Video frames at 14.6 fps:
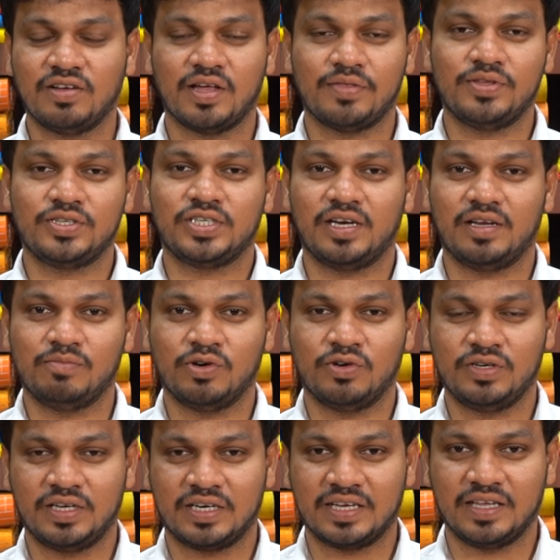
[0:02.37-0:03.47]
అందరూ చాలా
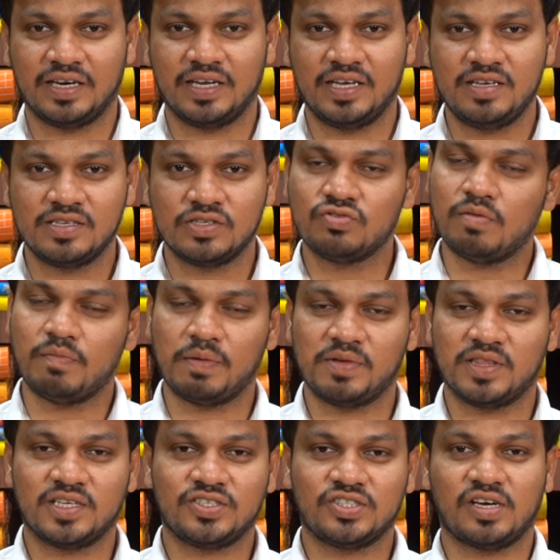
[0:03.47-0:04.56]
బాగున్నారు కదండి సో
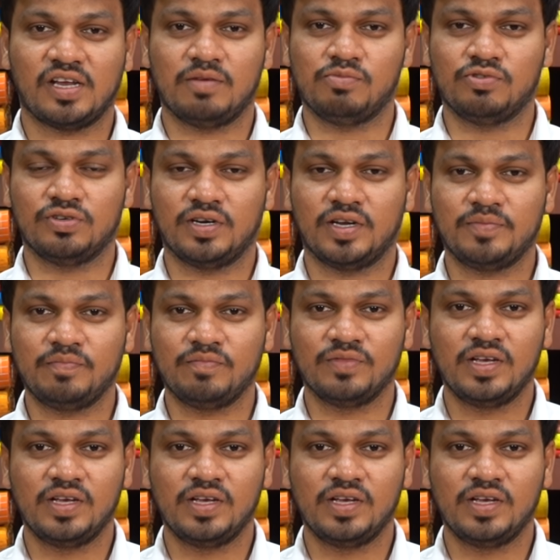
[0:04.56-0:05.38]
మేమైతే చాలా బాగున్నాం